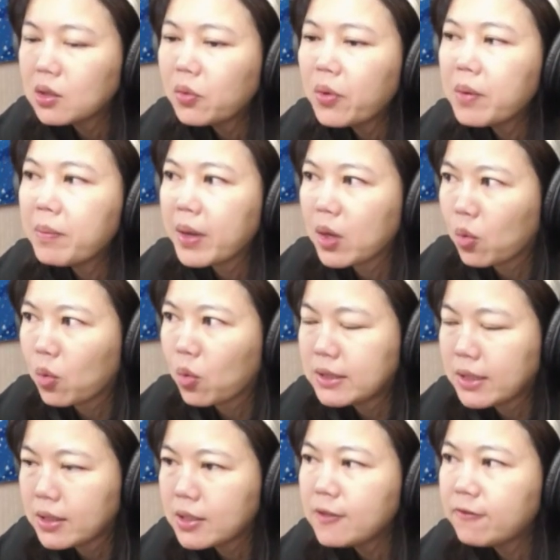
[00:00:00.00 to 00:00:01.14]
因为美国
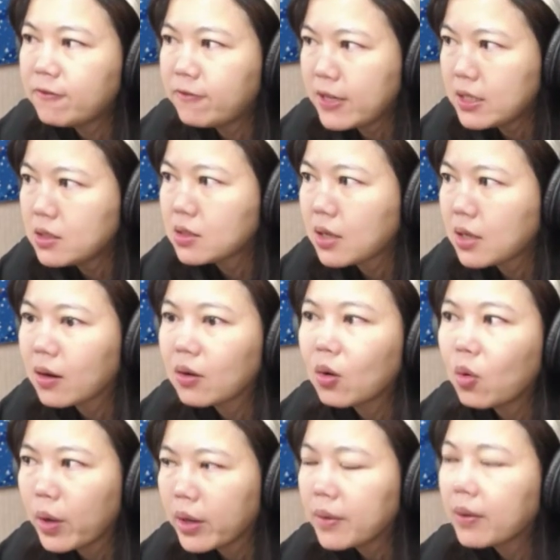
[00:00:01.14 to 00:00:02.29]
检疫非常
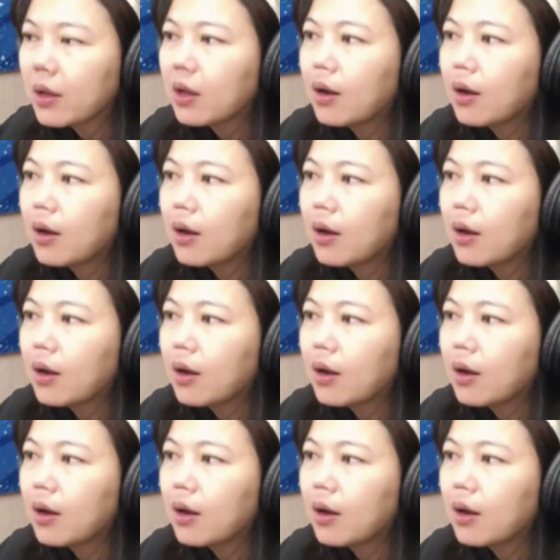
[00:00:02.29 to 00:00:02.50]
贵。